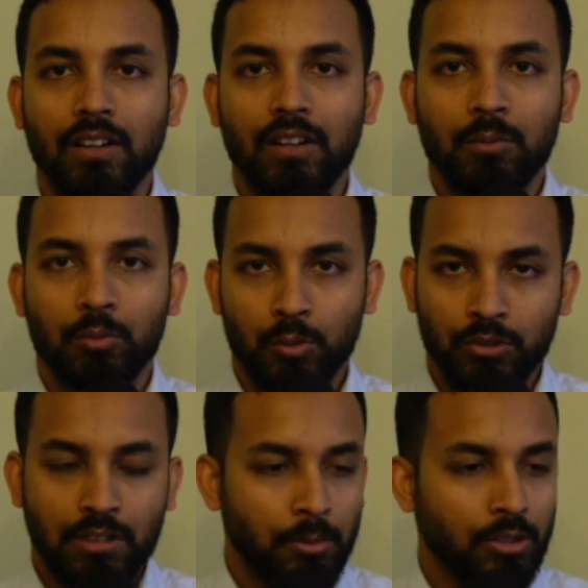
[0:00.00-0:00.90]

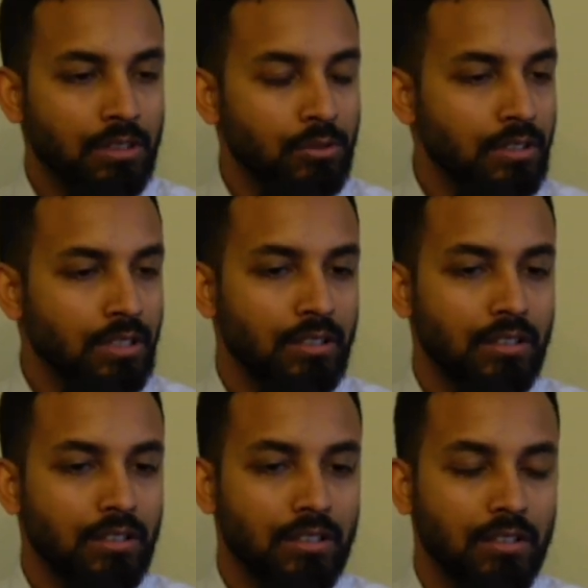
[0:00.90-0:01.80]
প্রমত্তা পদ্মা নদীর
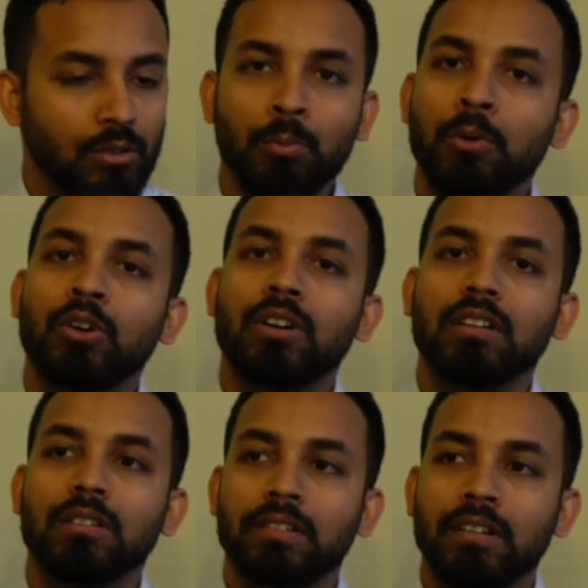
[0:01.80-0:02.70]
উপর
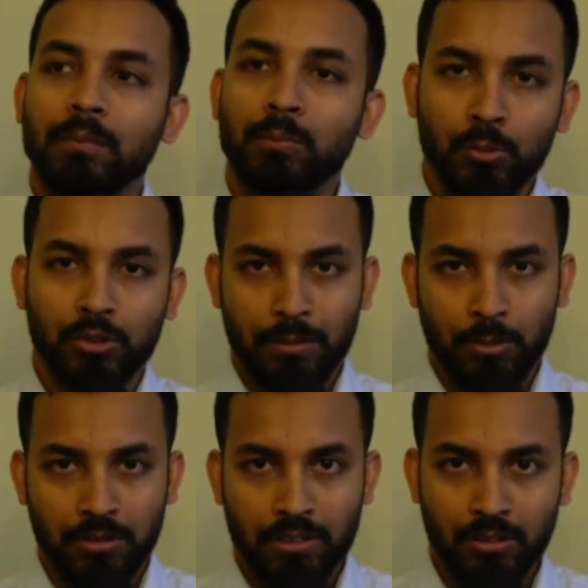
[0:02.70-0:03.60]
প্রমত্তা
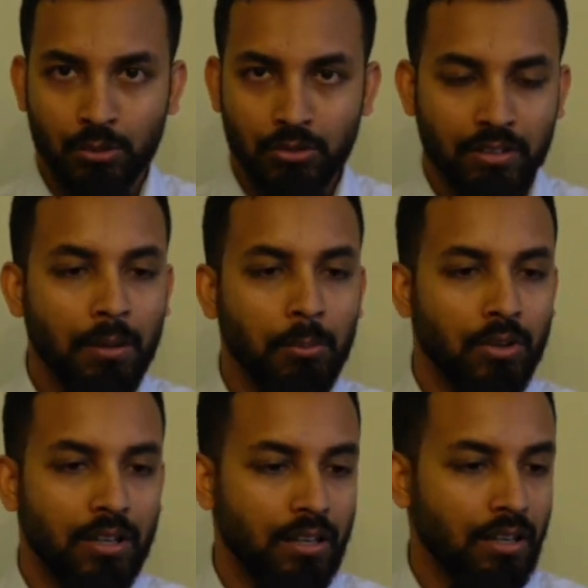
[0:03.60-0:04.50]
পদ্মা সেতু
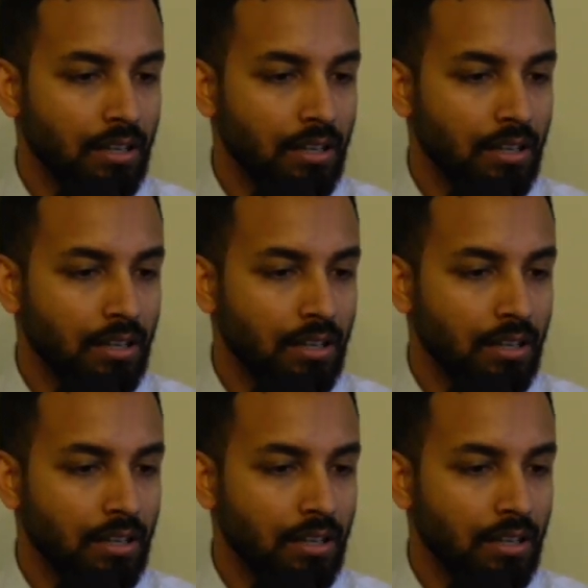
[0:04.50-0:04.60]
স্থাপনের